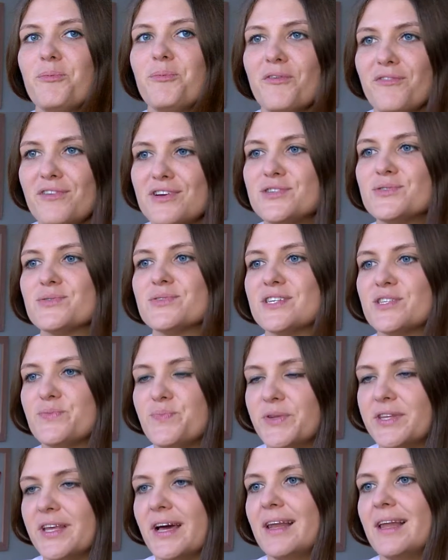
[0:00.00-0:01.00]
po wyjściu ze
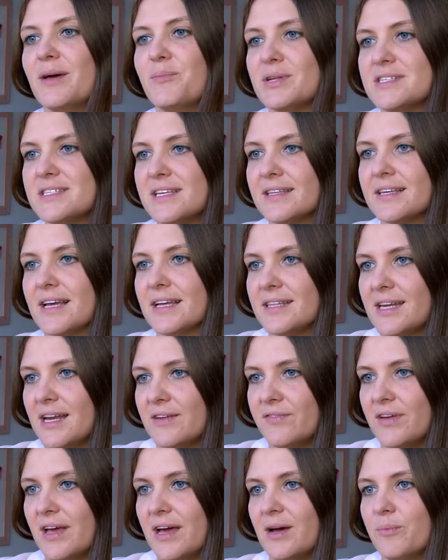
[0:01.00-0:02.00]
szpitala pacjentka
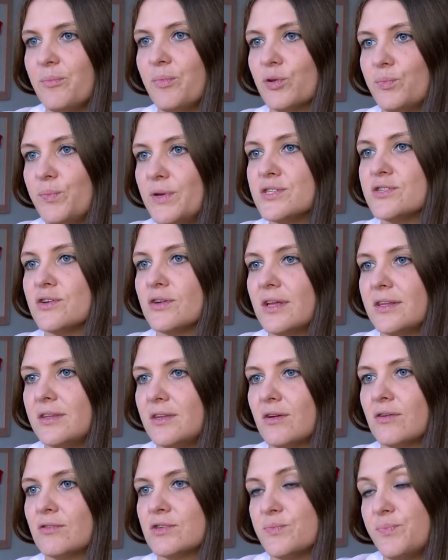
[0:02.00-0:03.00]
trafia pod
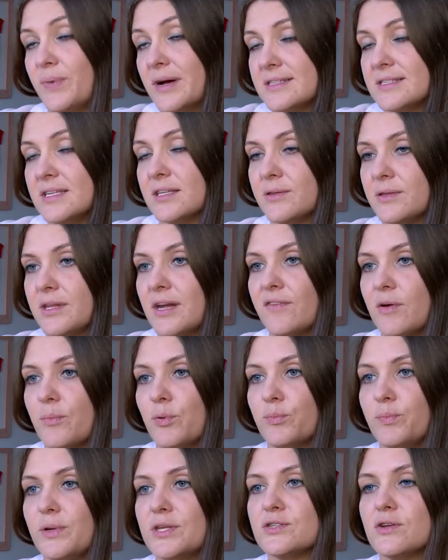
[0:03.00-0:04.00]
pięcioletnią, czy pacjent trafia
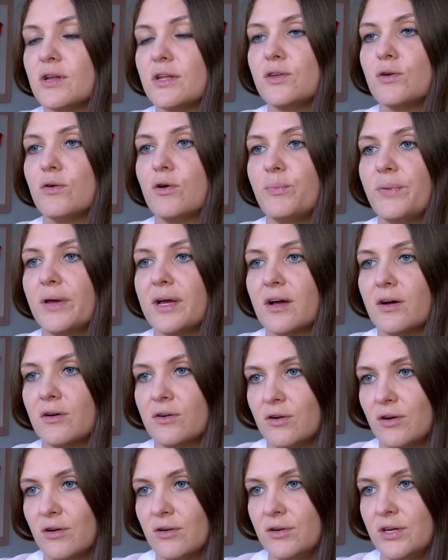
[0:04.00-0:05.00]
pod pięcioletnią opiekę
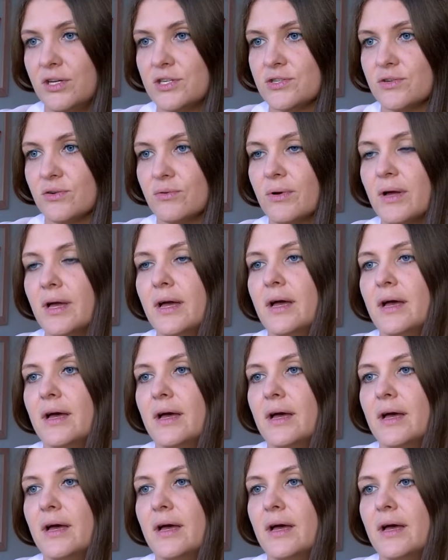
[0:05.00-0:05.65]
onkologiczną.